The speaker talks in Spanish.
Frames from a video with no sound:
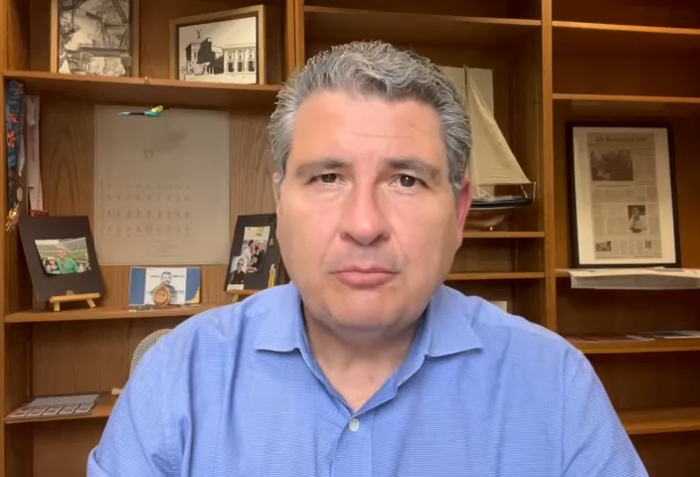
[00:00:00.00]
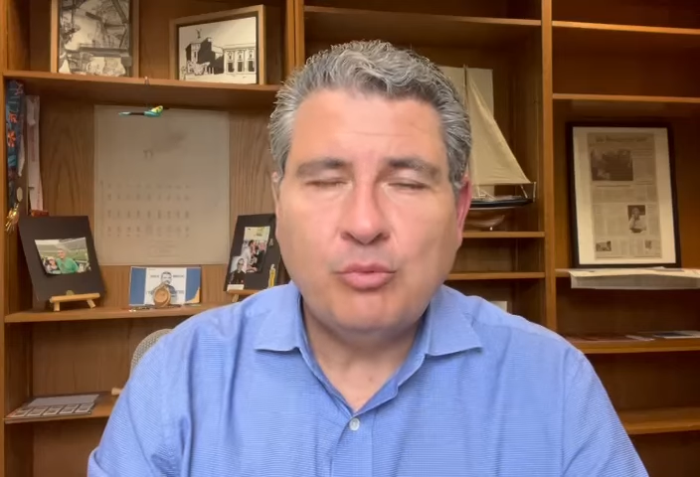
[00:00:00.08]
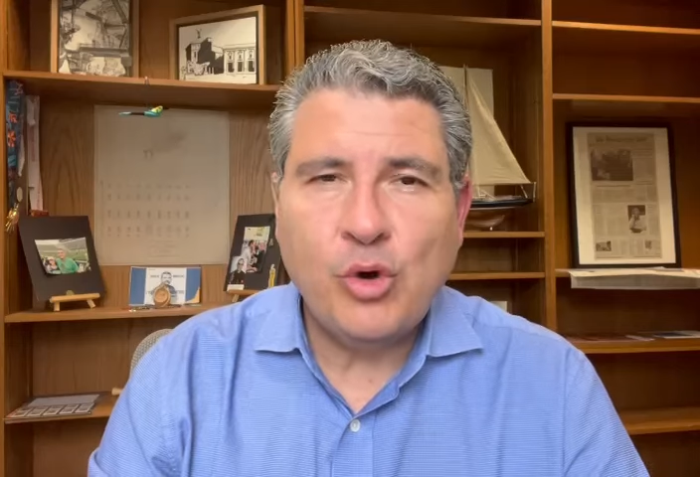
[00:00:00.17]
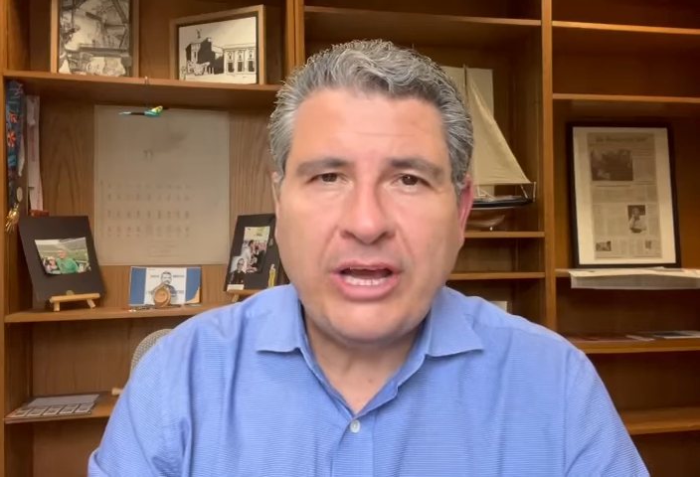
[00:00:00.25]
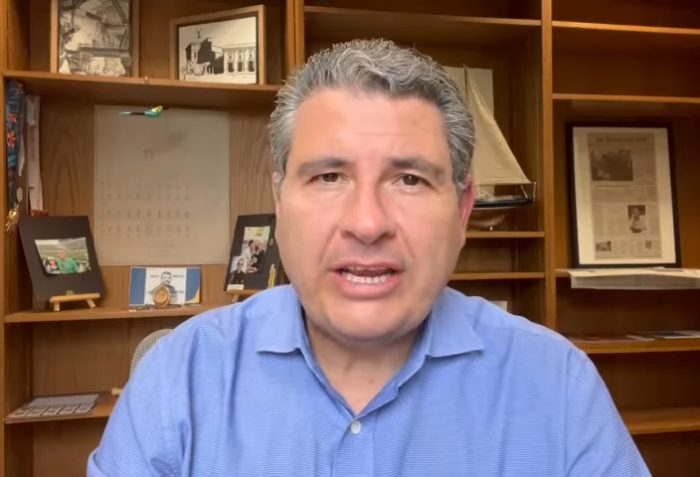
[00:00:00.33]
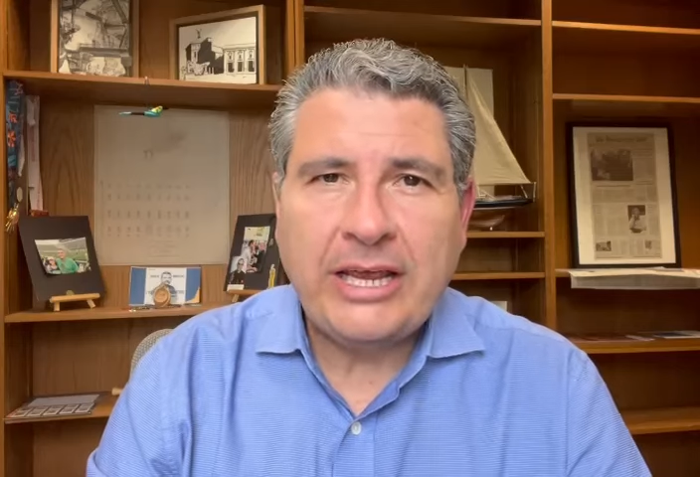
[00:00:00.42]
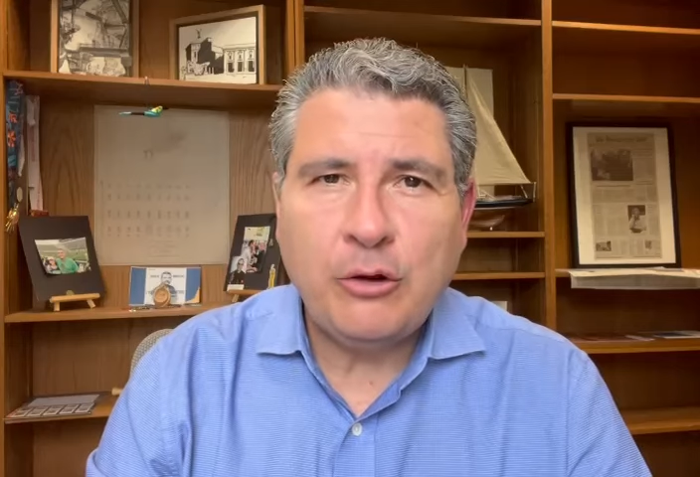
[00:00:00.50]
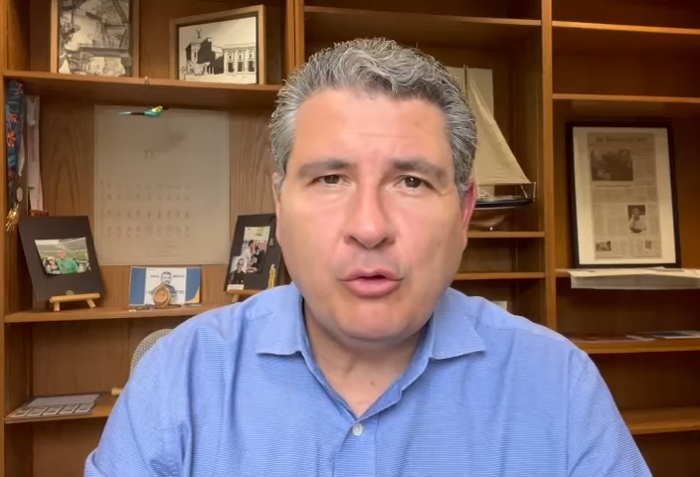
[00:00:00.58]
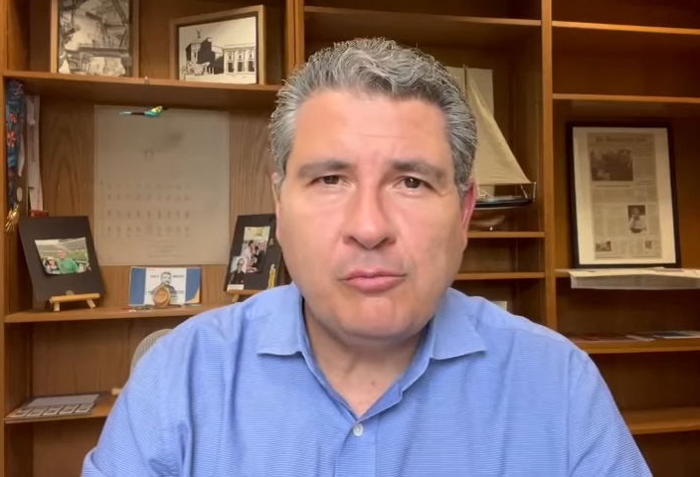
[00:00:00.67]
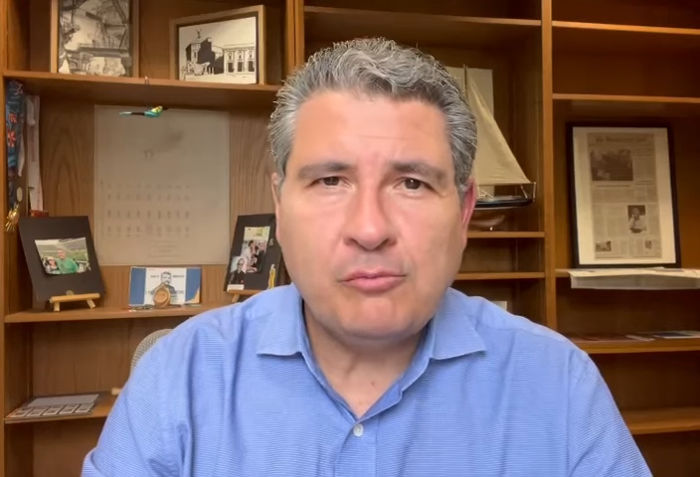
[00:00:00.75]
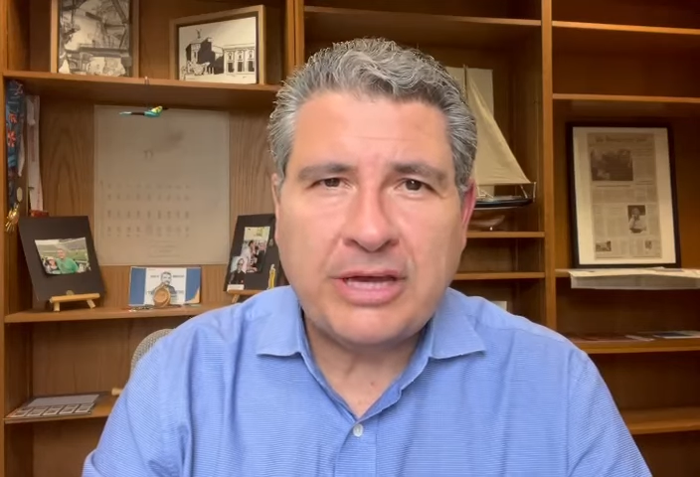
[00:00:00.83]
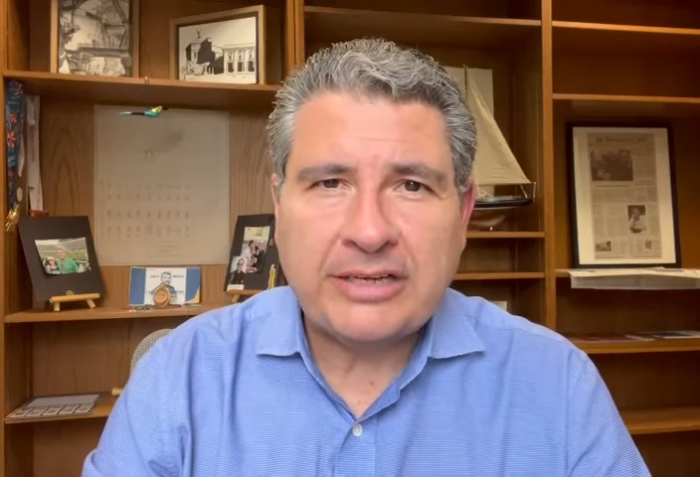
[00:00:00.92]
Muere
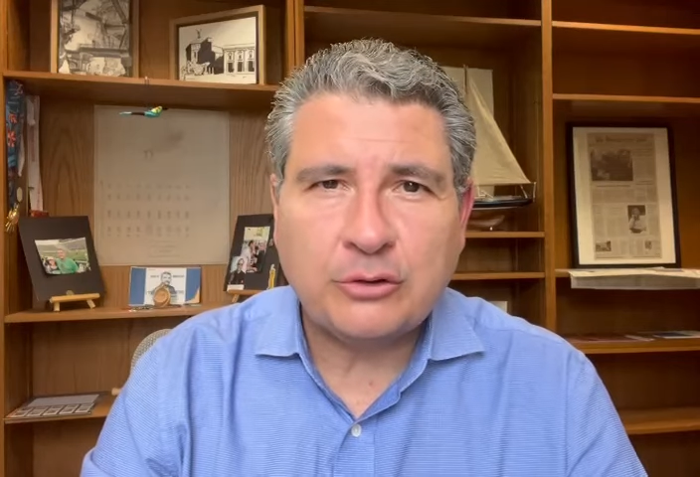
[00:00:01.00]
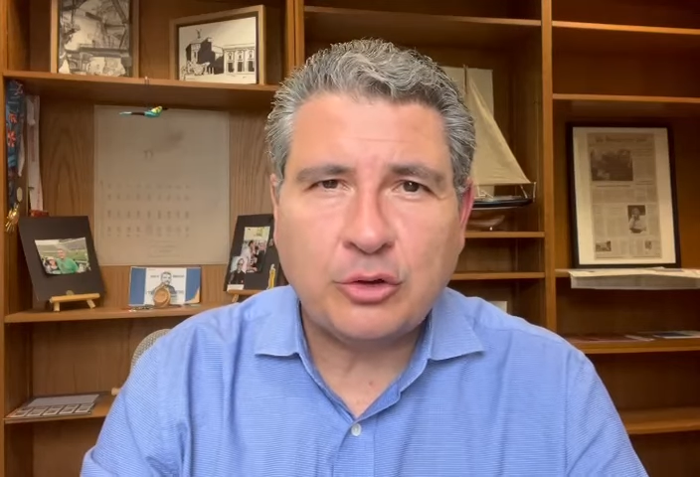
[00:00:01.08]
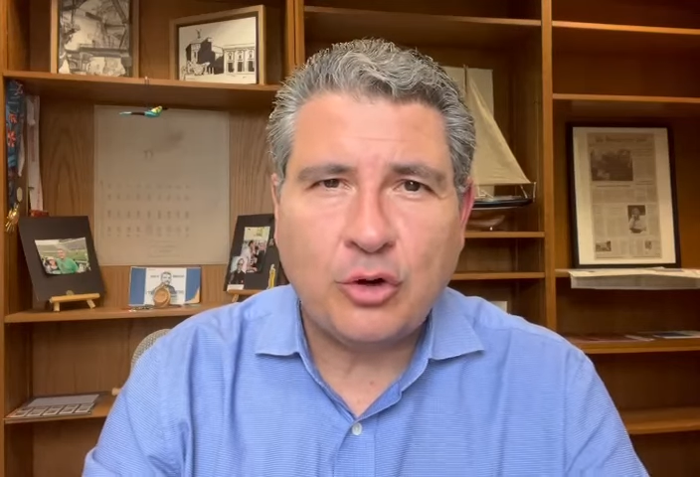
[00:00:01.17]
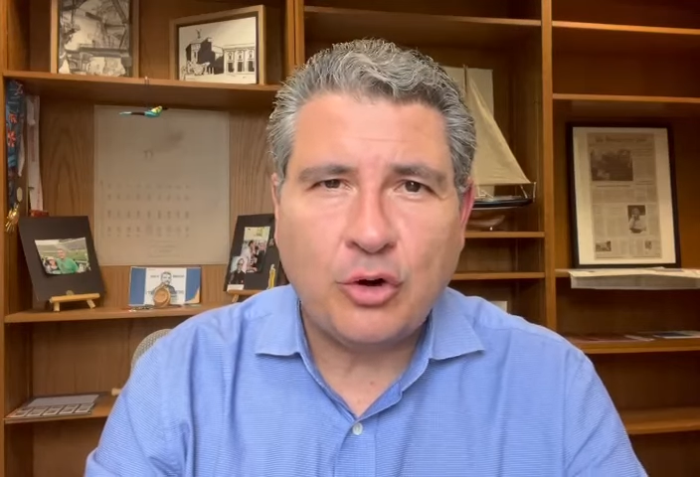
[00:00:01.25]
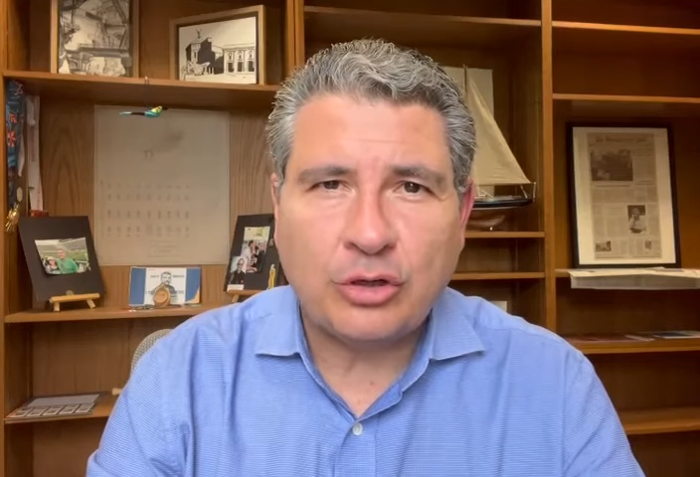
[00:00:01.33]
Humberto